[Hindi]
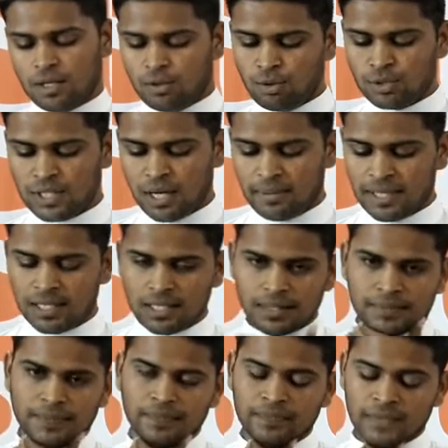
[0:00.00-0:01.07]
दूसरा वन
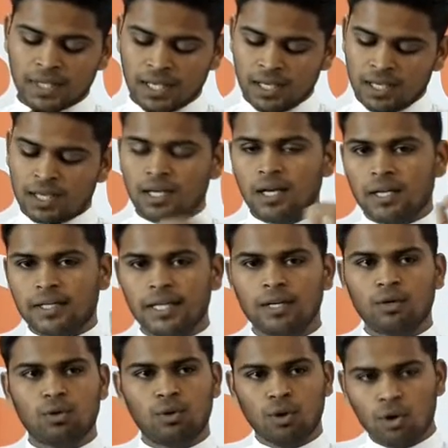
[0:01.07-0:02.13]
कि
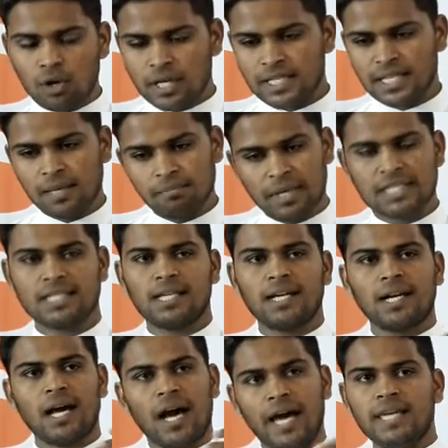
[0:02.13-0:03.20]
कोंक से
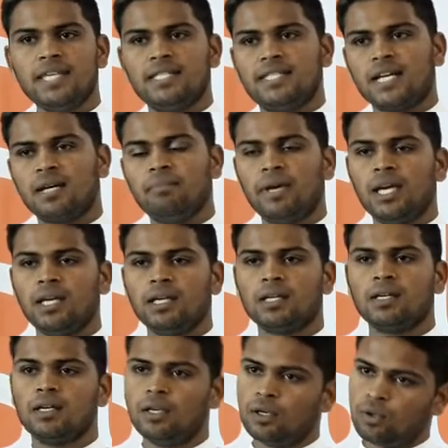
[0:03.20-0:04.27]
बचकर आई जग में
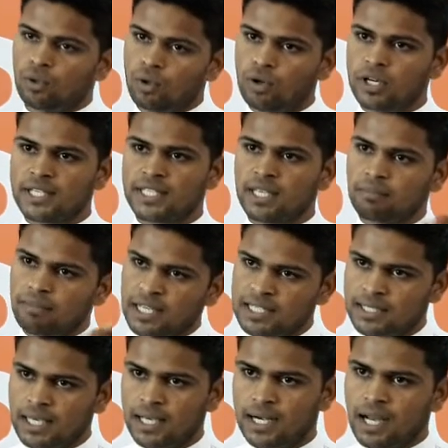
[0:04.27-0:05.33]
कोंक से
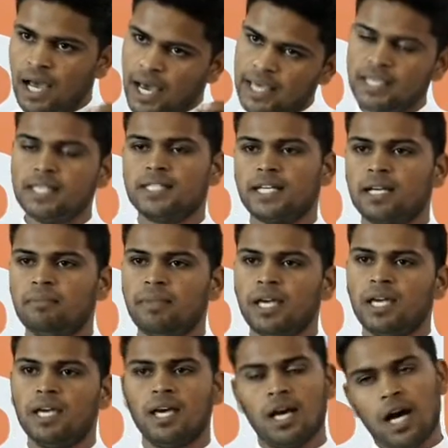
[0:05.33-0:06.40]
बचकर आई जग
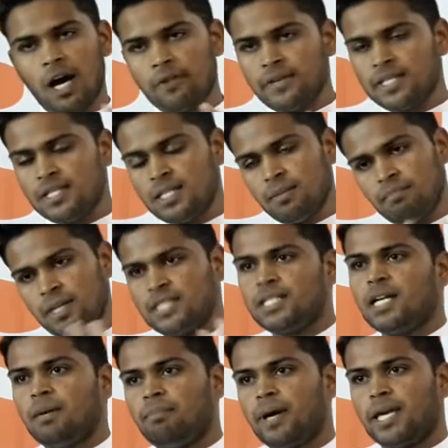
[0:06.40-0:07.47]
में हवस से
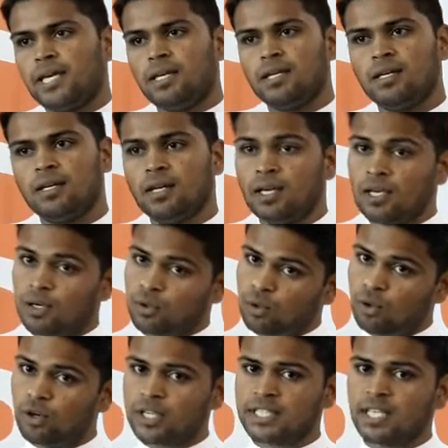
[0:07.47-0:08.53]
बचना पाई
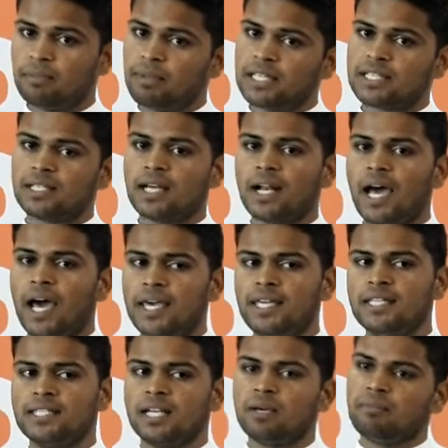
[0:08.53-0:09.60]
कोंक से बचकर
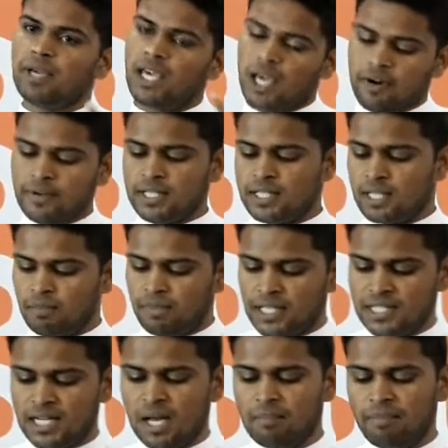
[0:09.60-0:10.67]
आई जग में हवस से
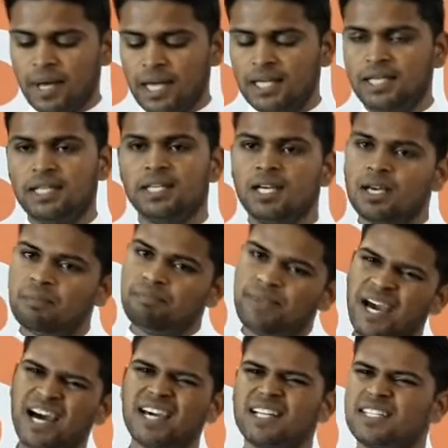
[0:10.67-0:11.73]
बचना पाई
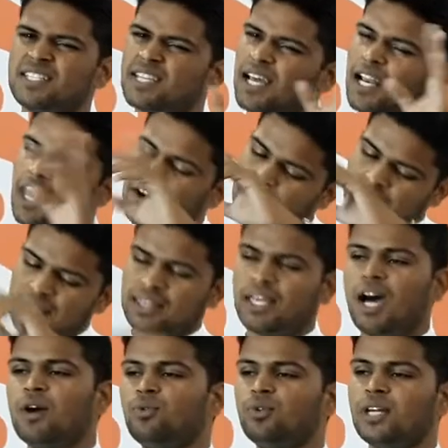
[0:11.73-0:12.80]
प्यार छलावा
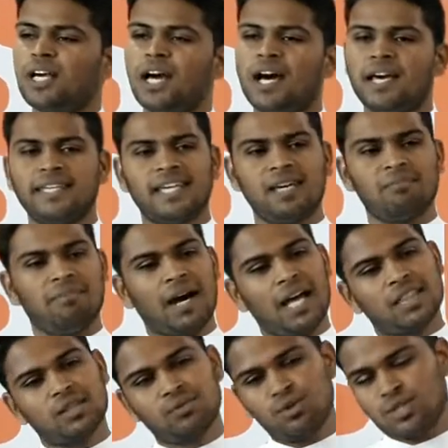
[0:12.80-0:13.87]
था उनका यह
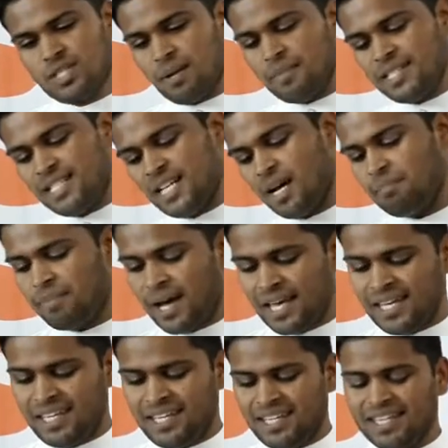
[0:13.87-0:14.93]
बात वो समझ ना
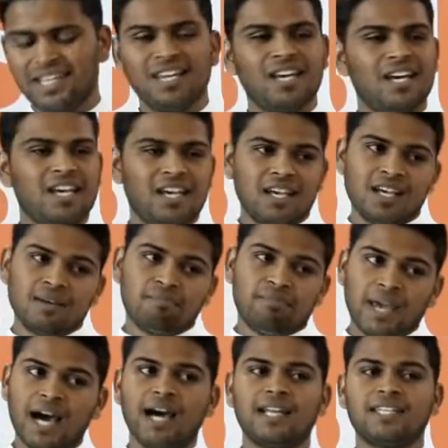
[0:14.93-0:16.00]
पाई
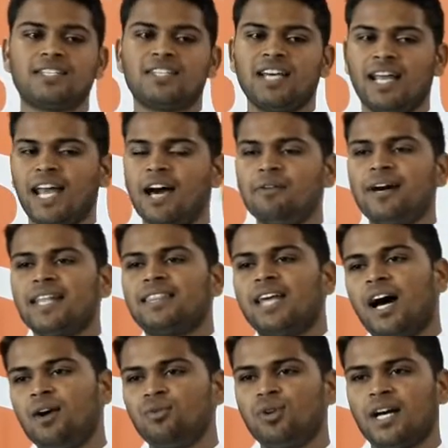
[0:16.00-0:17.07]
प्यार छलावा
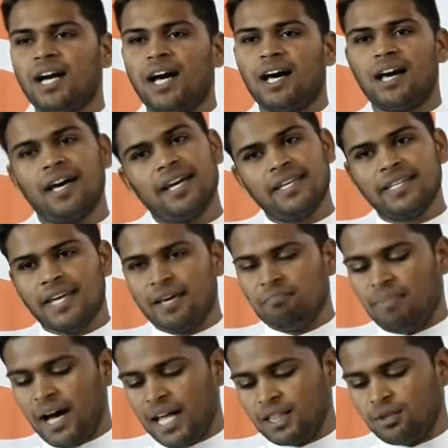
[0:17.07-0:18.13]
था उनका यह
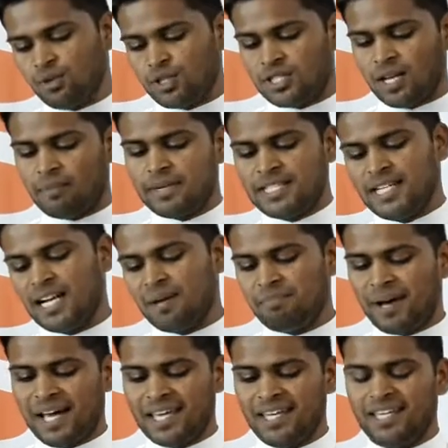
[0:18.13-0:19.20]
बात वो समझ ना
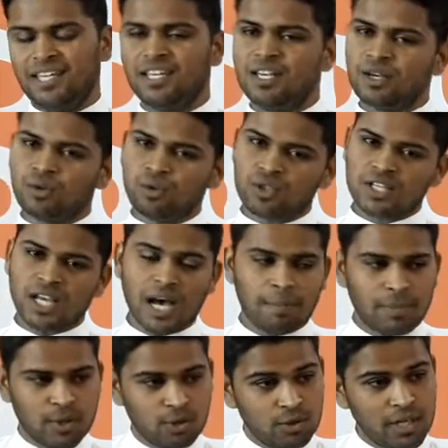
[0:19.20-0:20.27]
पाई कुछ
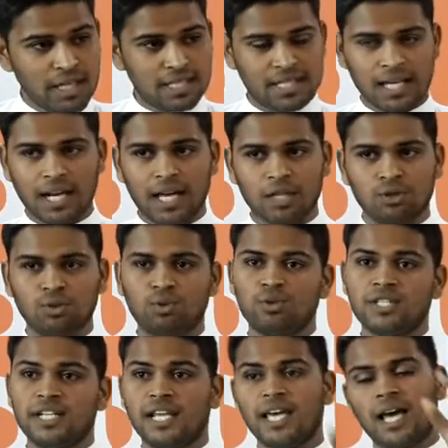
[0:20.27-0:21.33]
अपनों ने छला तो
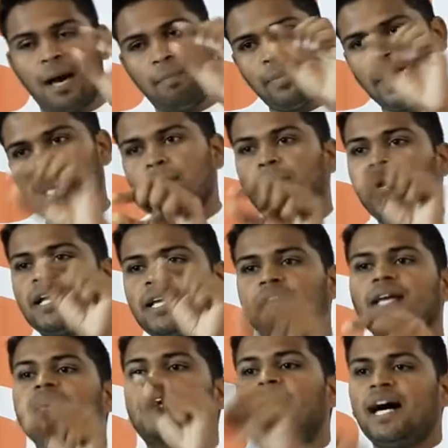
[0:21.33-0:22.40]
कुछ ने अपना
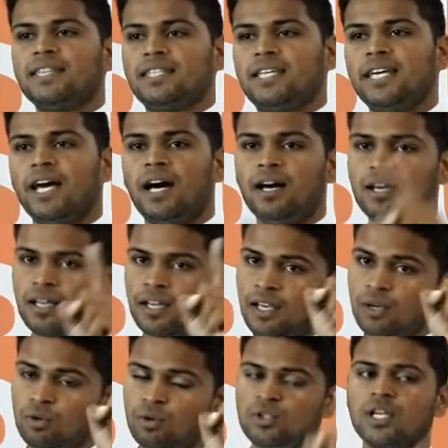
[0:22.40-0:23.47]
बनकर घात किया
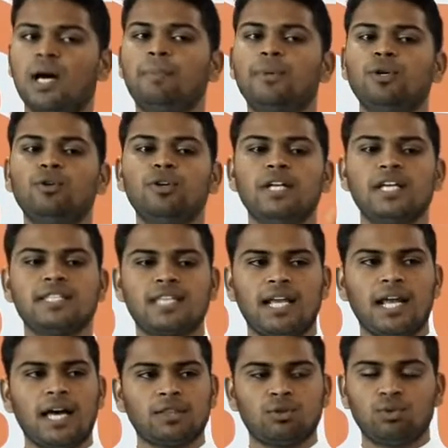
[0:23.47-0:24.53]
कुछ अपनों ने
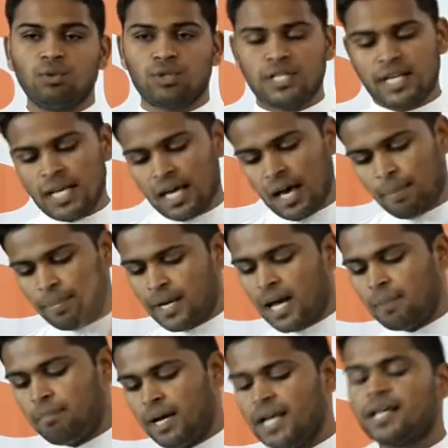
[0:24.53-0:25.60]
छला तो कुछ ने
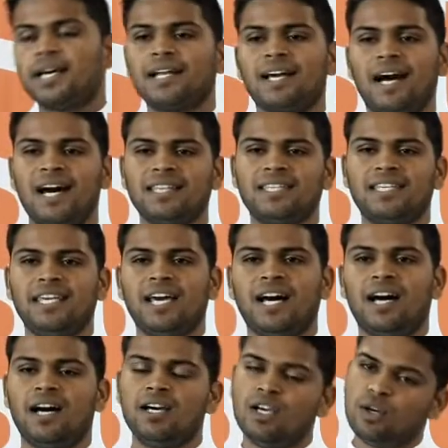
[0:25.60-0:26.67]
अपना बनकर घात किया
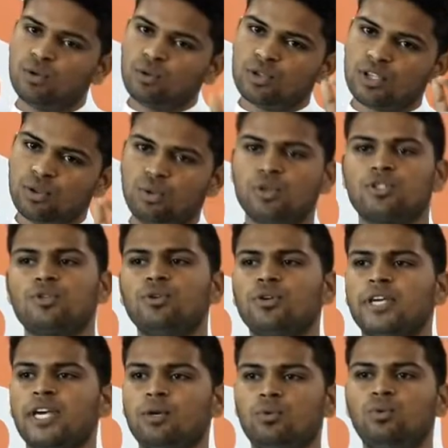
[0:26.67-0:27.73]
कुछ दुष्टों
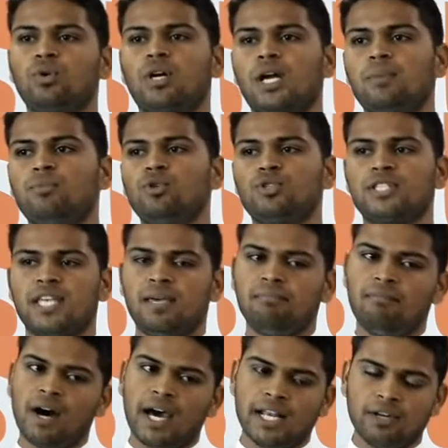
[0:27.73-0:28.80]
के कुकर्मों से
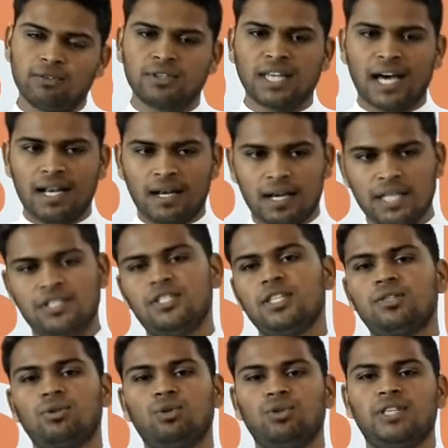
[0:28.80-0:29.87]
मानवता
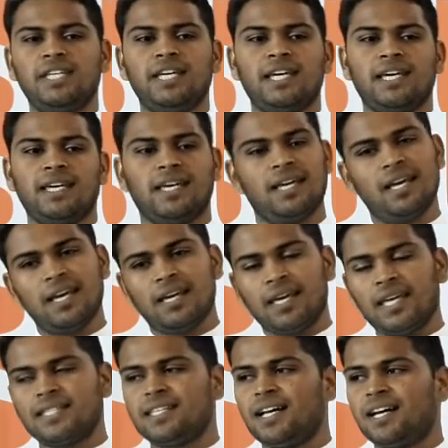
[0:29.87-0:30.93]
लज्जित होती है
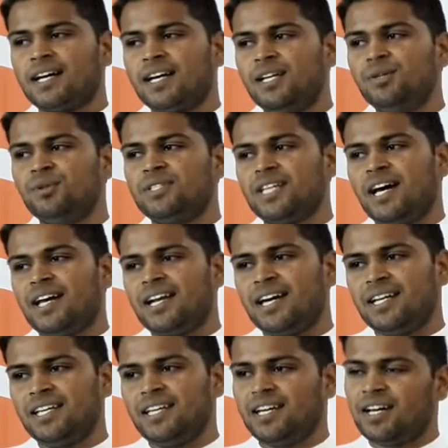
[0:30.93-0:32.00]
कैसा कलयुग
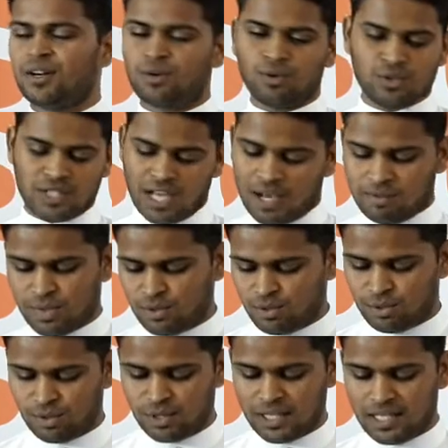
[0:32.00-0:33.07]
जहानारी हर रोज आबरू
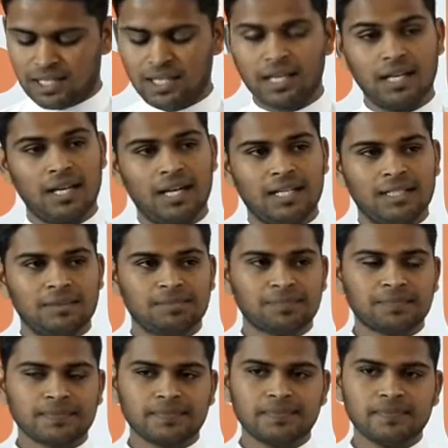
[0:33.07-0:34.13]
होती
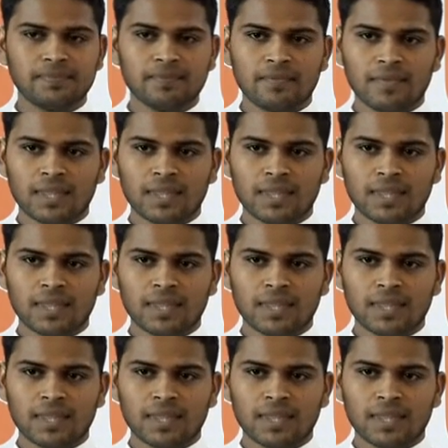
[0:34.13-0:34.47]
है